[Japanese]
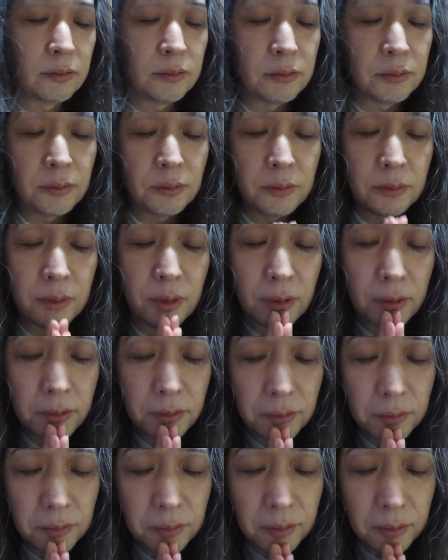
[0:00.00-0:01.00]
という
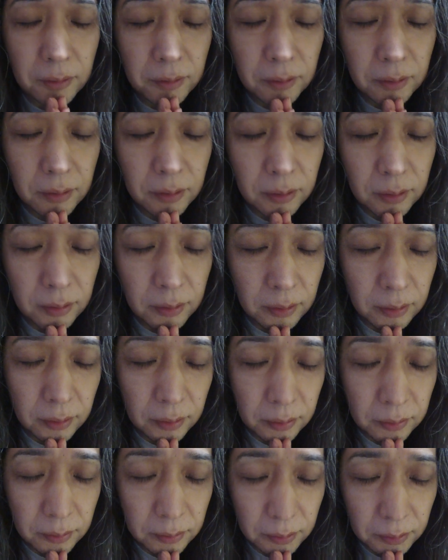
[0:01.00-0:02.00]
感じで、
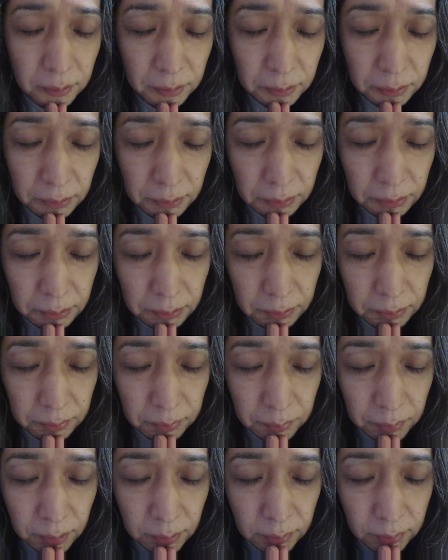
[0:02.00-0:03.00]
ね、
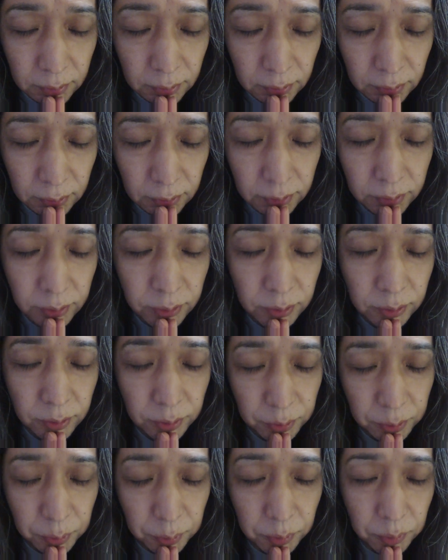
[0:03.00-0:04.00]
まあね、
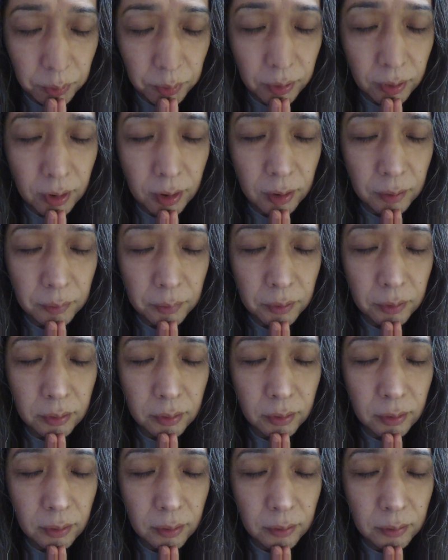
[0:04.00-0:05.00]
ショートでありま
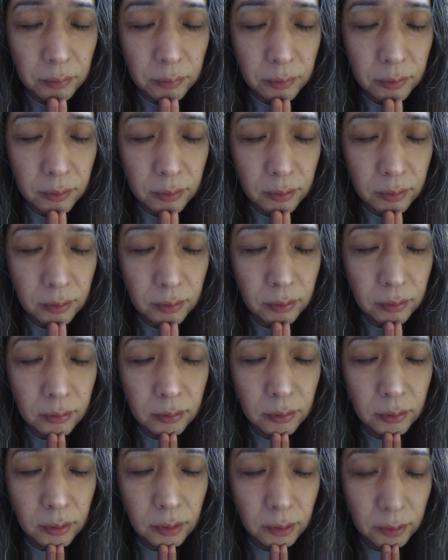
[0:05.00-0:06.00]
すけれどもね、
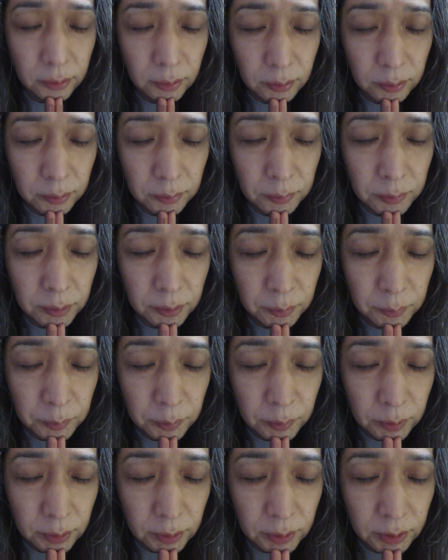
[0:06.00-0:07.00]
いや、いいんですよ。いつ
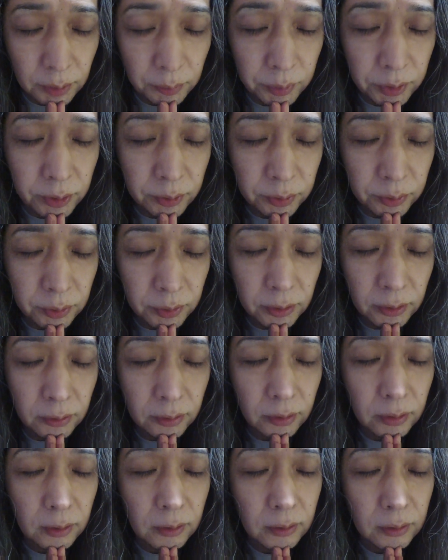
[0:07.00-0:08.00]
もね、喋りすぎで
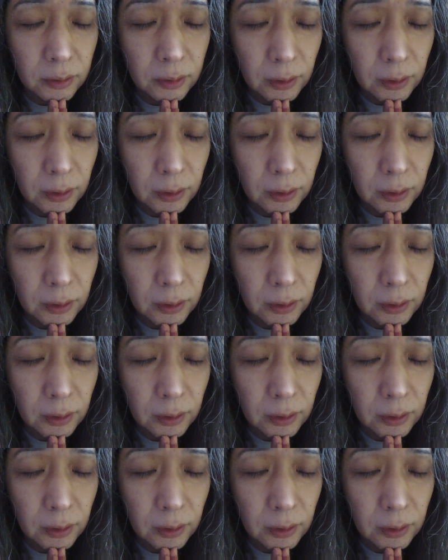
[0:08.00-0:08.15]
すからね。